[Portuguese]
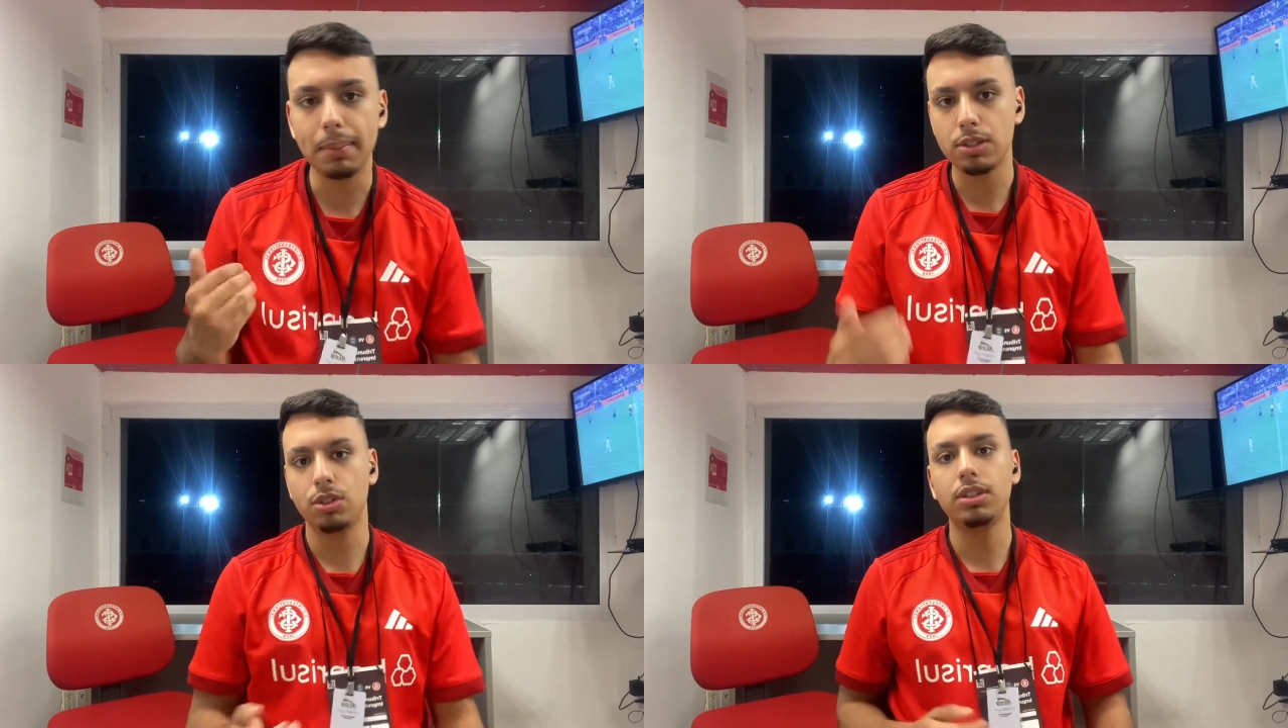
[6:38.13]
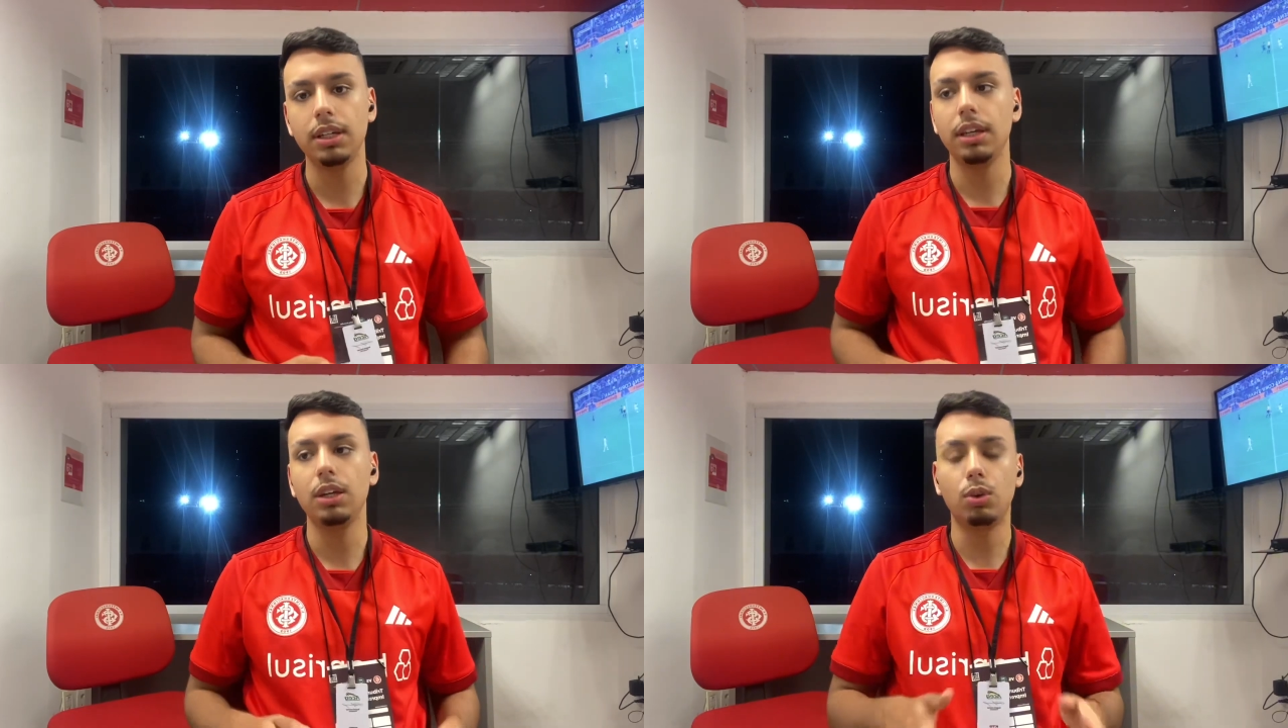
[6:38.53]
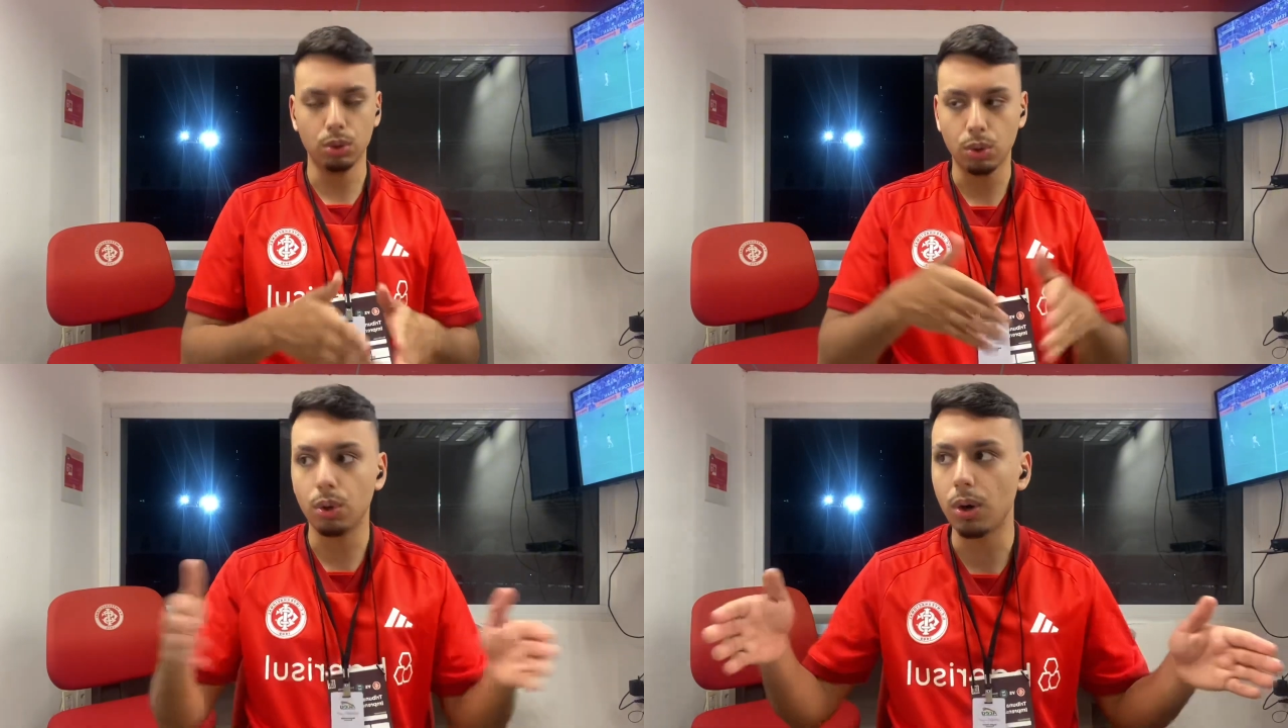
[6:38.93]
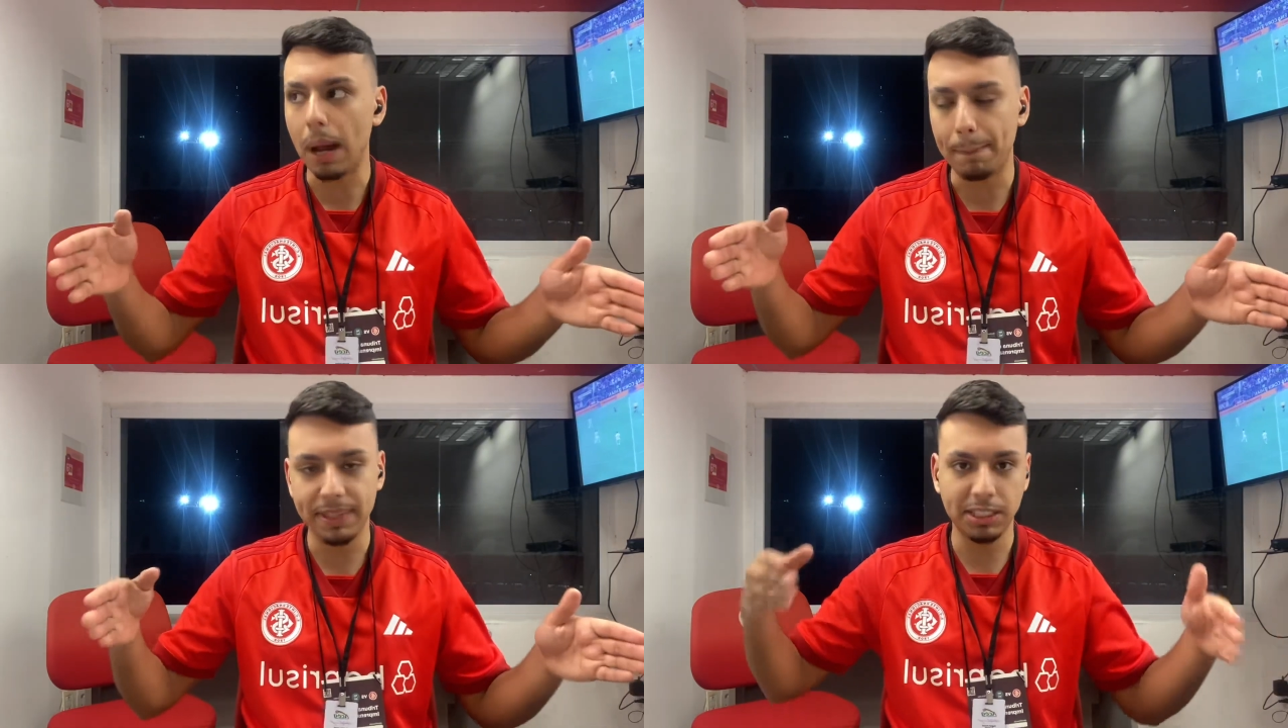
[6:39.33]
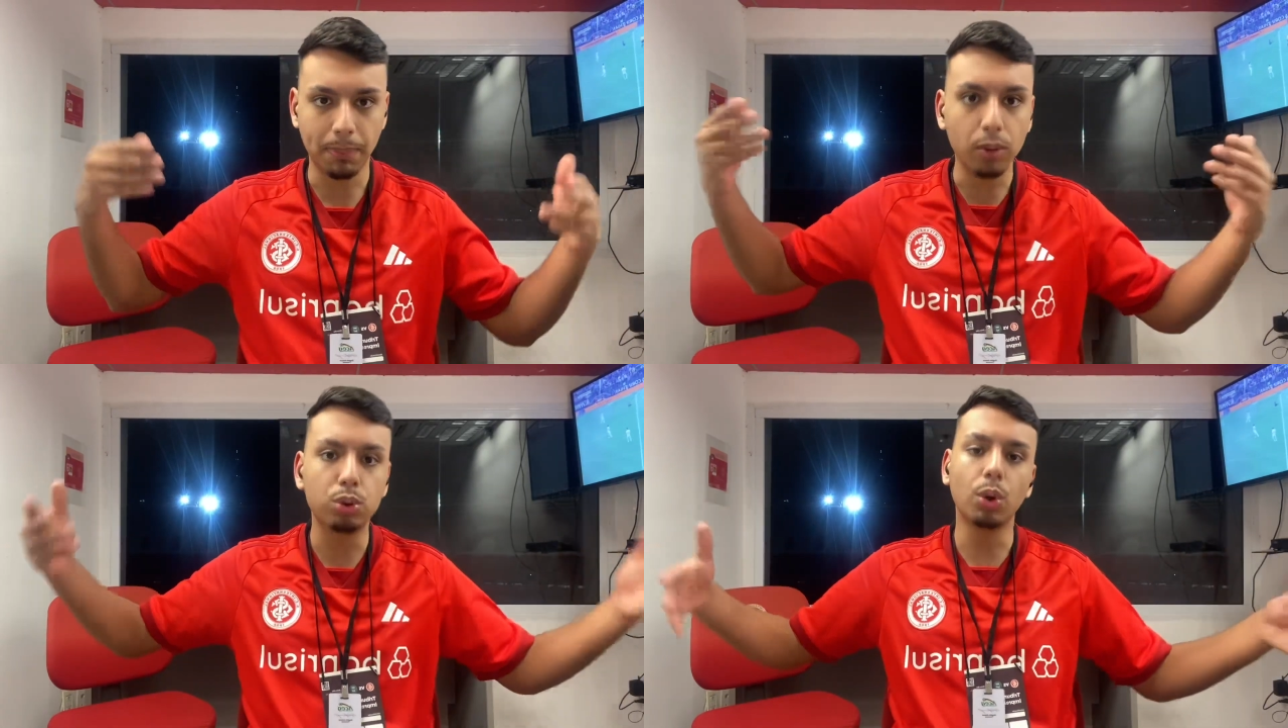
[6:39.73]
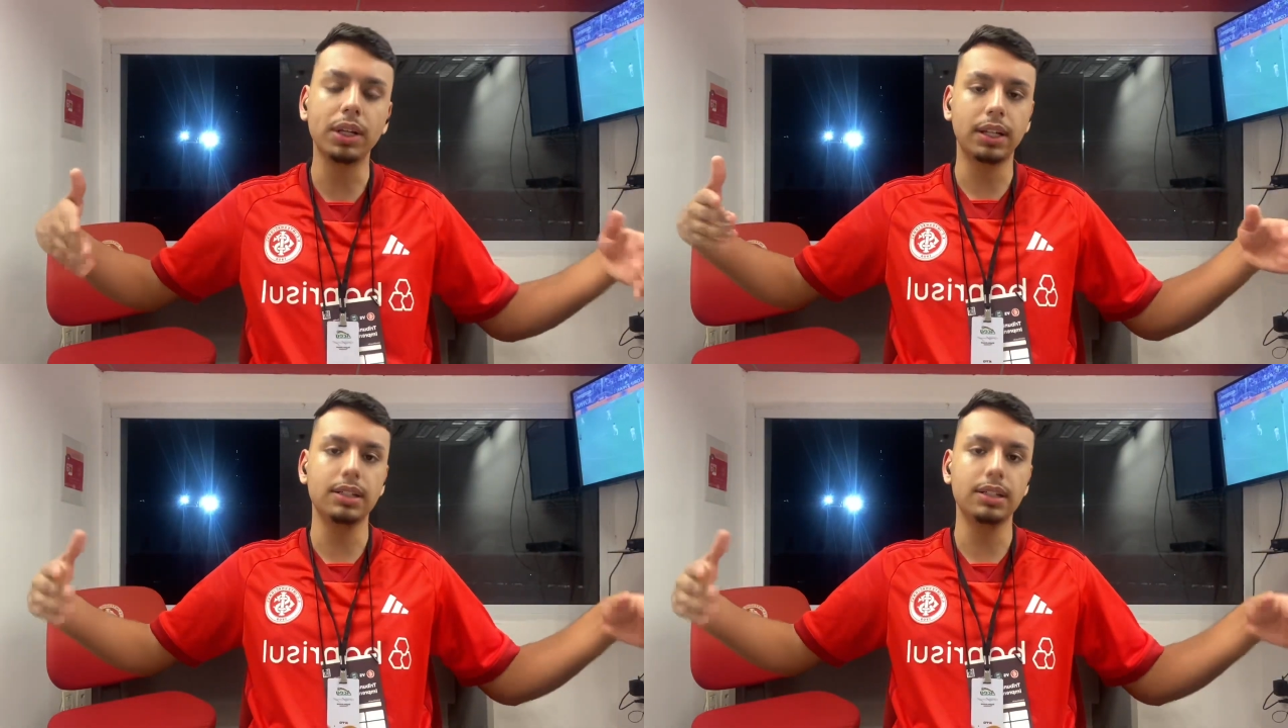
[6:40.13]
mas disse e colocou a principal tônica